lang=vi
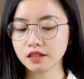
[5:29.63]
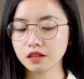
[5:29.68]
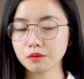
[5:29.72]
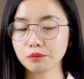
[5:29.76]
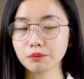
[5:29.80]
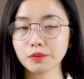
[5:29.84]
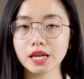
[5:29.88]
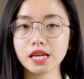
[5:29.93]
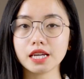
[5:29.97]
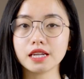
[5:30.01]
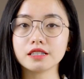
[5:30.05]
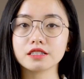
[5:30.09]
B.
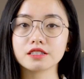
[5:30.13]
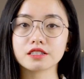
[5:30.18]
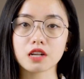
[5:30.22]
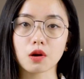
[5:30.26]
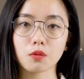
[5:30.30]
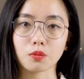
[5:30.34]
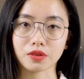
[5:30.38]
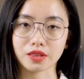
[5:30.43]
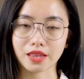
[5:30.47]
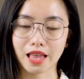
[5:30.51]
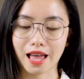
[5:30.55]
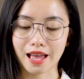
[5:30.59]

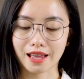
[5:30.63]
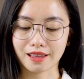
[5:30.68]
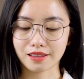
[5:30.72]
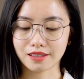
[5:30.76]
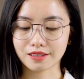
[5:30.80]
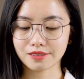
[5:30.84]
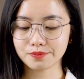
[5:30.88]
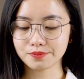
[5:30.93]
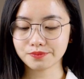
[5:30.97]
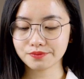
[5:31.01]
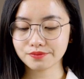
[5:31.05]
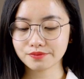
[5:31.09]
Trọng tải,
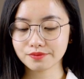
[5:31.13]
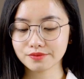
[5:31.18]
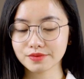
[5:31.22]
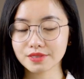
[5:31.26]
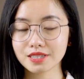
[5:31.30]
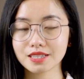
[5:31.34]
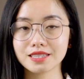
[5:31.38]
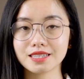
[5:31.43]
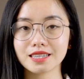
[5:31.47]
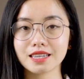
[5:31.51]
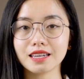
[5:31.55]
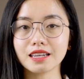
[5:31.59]

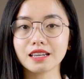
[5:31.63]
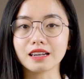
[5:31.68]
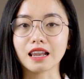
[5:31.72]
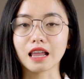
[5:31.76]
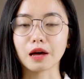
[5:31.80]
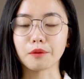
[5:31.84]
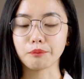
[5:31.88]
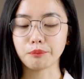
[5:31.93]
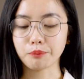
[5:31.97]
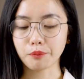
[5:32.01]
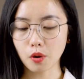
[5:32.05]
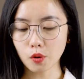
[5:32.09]
C là
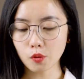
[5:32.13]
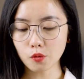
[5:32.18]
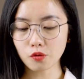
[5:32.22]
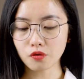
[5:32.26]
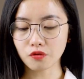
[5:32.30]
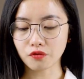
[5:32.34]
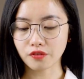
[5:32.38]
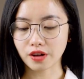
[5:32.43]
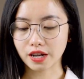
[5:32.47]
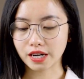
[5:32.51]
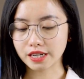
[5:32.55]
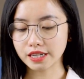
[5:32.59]
mẫu
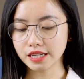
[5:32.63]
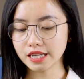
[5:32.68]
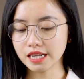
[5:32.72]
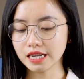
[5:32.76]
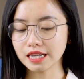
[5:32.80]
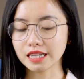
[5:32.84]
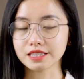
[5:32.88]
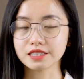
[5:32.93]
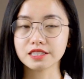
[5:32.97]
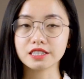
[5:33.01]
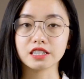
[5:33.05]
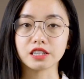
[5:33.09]
và D
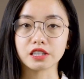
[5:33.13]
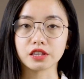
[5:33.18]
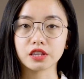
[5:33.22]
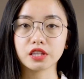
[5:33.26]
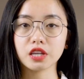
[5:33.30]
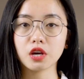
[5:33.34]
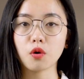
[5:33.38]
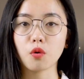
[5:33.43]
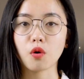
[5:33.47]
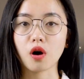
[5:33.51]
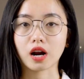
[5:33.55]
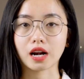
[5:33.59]
là chỉ
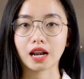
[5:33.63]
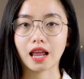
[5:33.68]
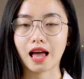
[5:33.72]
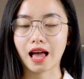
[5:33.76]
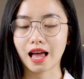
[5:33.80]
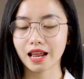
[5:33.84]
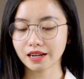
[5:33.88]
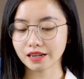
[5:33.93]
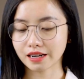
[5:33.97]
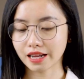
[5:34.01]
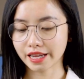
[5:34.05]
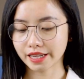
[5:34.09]
tiêu hoặc là
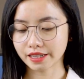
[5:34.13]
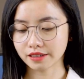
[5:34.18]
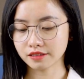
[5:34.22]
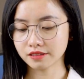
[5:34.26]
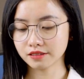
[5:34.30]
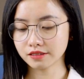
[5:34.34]
hạn ngạch